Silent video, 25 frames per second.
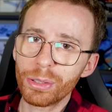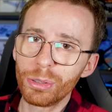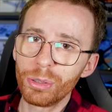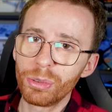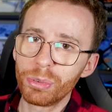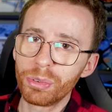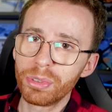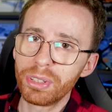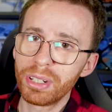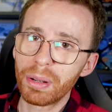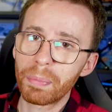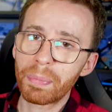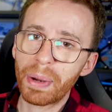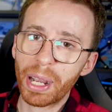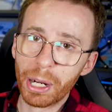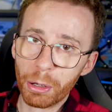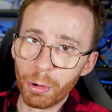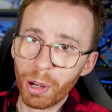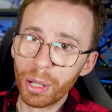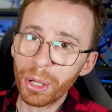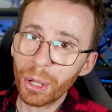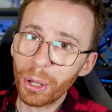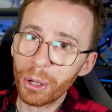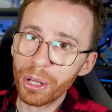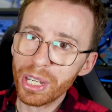in un
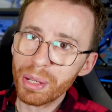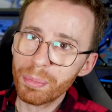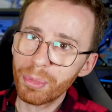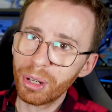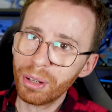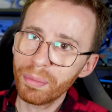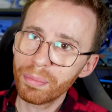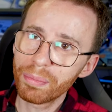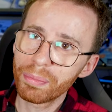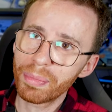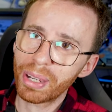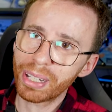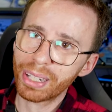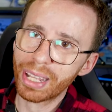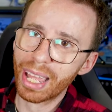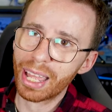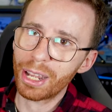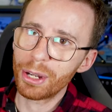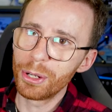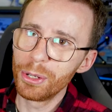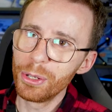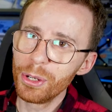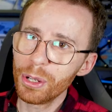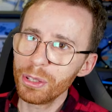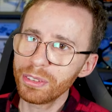pacco anonimo, perché
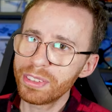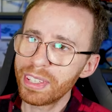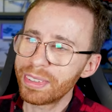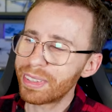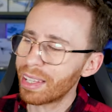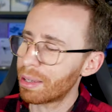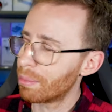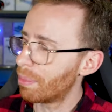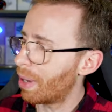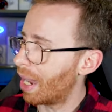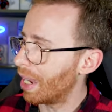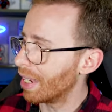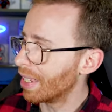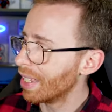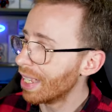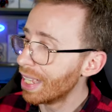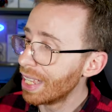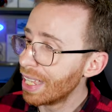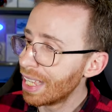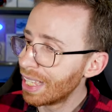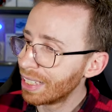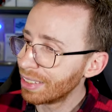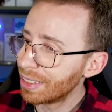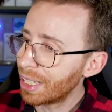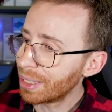non si sa mai.
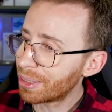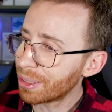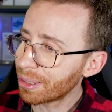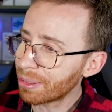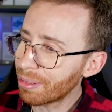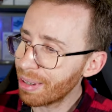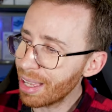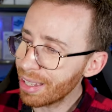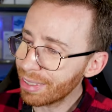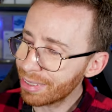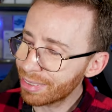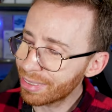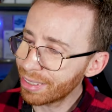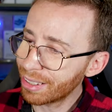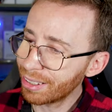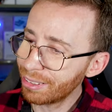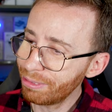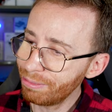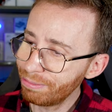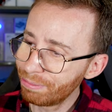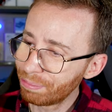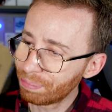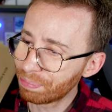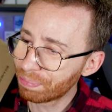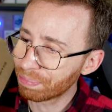Detto
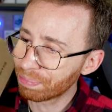questo,